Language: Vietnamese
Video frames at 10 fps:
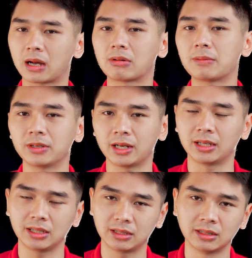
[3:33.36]
cao cấp như này
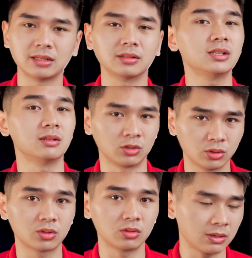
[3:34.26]
nên giữ gìn một
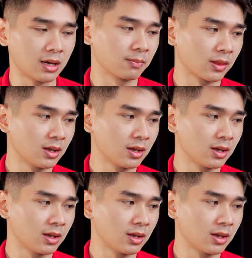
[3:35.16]
chút nào